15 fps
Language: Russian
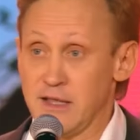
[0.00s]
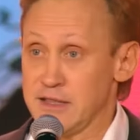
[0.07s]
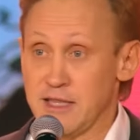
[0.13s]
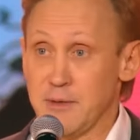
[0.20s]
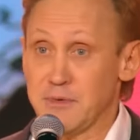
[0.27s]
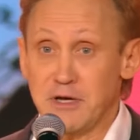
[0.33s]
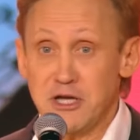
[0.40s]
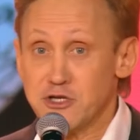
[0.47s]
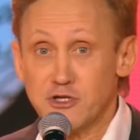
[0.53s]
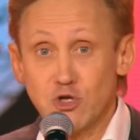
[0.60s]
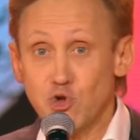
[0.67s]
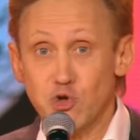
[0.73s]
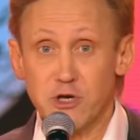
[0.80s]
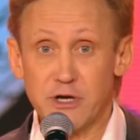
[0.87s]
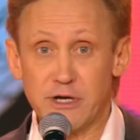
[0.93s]
Там, конечно,
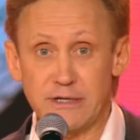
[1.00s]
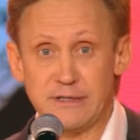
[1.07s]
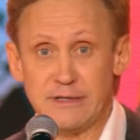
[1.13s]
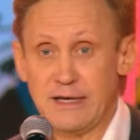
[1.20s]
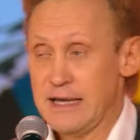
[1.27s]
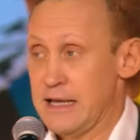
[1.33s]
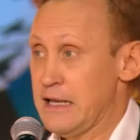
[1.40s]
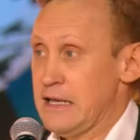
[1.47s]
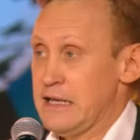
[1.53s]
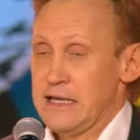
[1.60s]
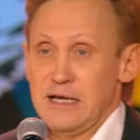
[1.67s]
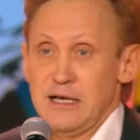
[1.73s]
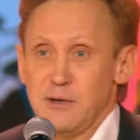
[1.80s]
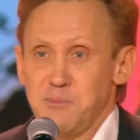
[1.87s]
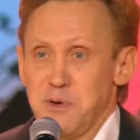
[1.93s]
логика.
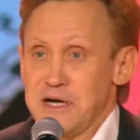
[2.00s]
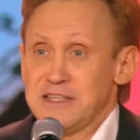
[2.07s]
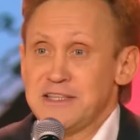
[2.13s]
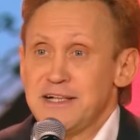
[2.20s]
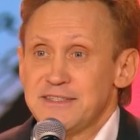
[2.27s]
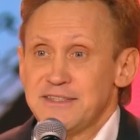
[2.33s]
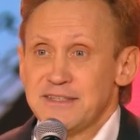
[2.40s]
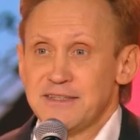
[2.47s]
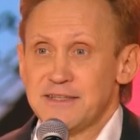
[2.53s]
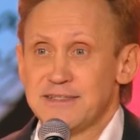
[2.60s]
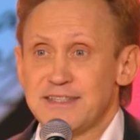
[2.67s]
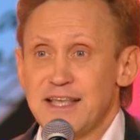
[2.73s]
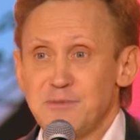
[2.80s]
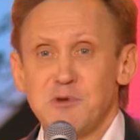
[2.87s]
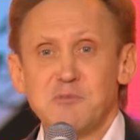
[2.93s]
Погнался за
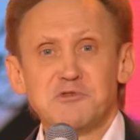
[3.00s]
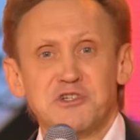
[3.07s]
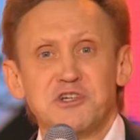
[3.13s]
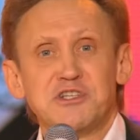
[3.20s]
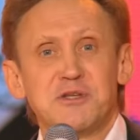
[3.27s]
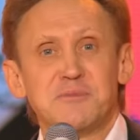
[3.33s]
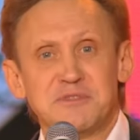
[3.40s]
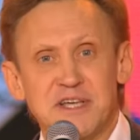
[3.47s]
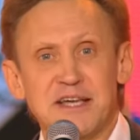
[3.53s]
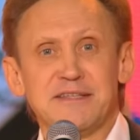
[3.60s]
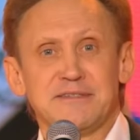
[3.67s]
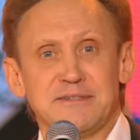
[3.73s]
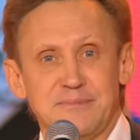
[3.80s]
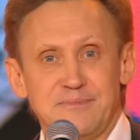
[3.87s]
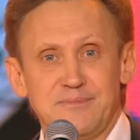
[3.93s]
самым жирным
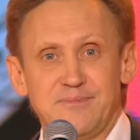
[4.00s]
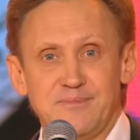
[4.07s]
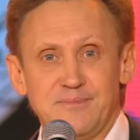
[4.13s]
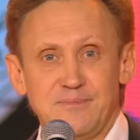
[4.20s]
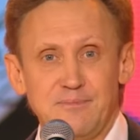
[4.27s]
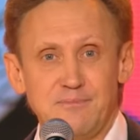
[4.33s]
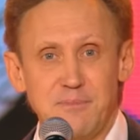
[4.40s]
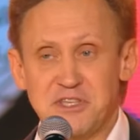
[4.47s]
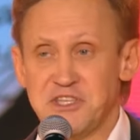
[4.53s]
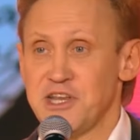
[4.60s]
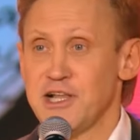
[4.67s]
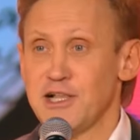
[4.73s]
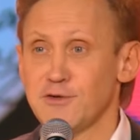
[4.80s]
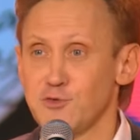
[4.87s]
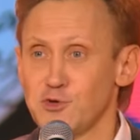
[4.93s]
зайцем.
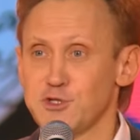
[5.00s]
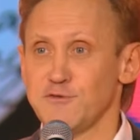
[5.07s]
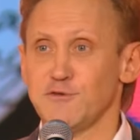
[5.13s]
Потерял его из